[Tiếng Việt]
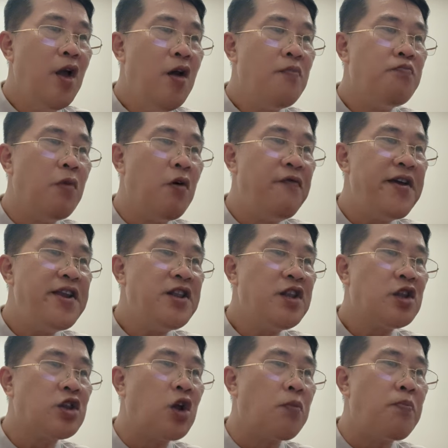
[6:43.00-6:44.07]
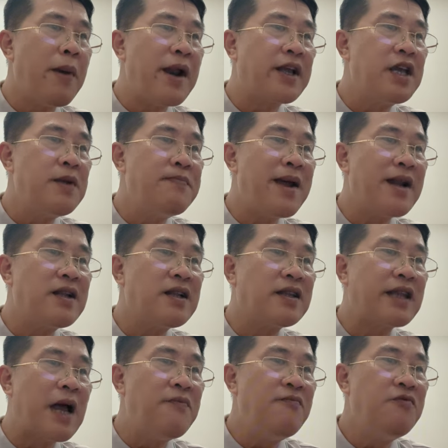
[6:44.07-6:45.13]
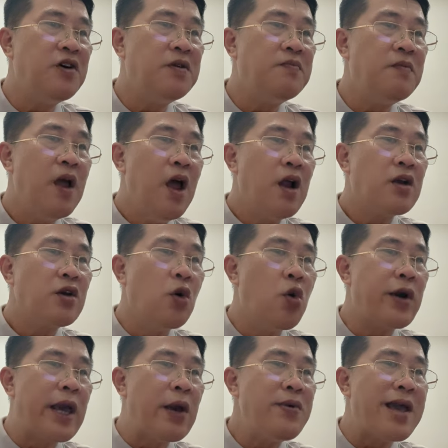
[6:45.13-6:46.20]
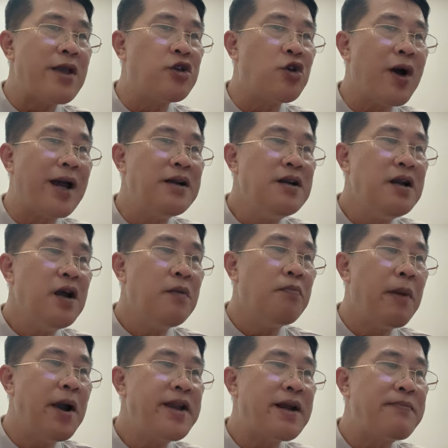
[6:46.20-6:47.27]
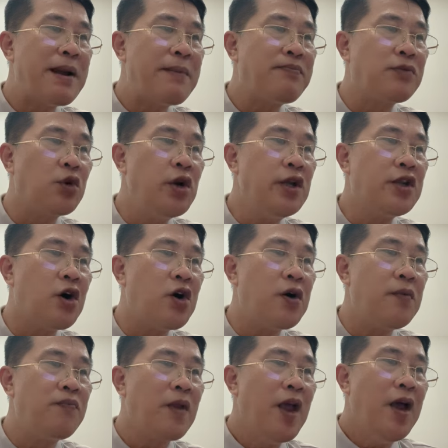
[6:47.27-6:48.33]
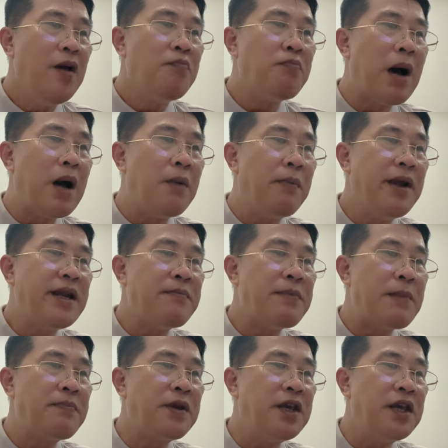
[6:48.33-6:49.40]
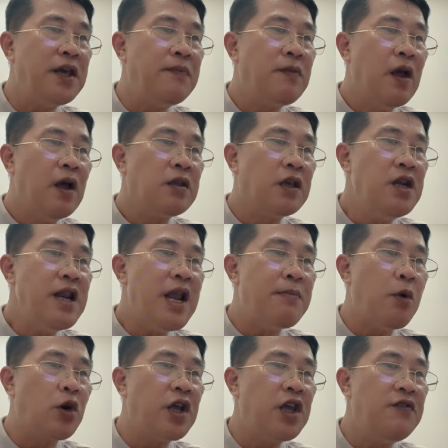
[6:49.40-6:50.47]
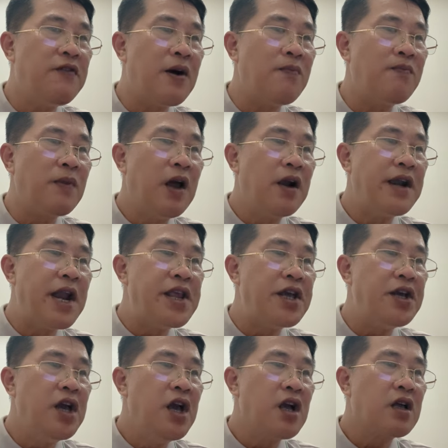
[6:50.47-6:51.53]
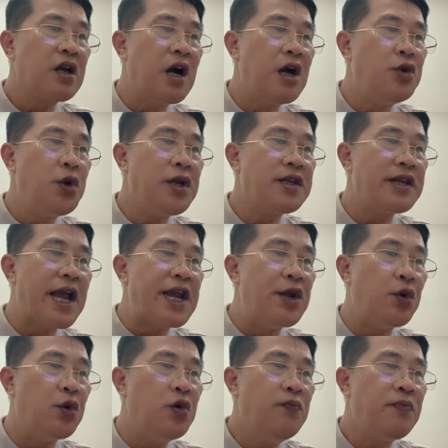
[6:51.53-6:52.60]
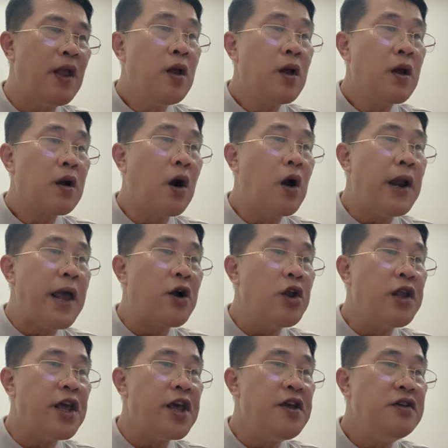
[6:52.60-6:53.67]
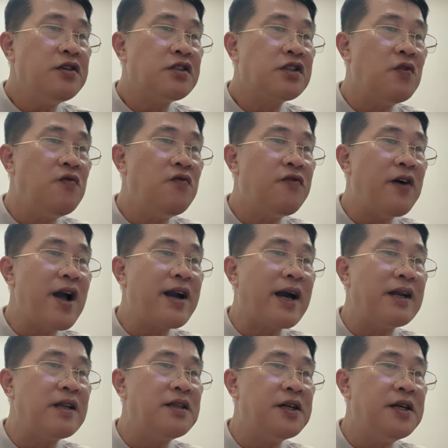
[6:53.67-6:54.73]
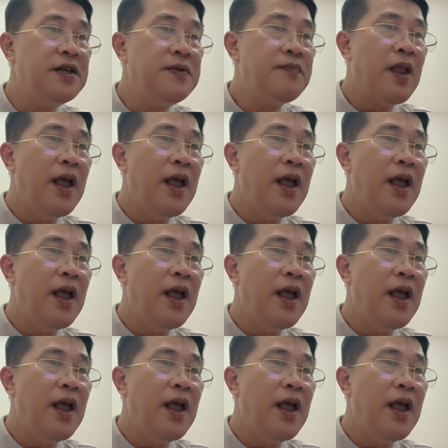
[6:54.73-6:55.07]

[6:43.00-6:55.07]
Một viên độc mạng kim đan tám phân đủ kéo dài cho hắn mấy trăm năm tuổi thọ, mà mấy trăm năm kia chính là một hy vọng, Nên như cơ duyên đầy đủ, có lẽ có thể xông phá cảnh giới,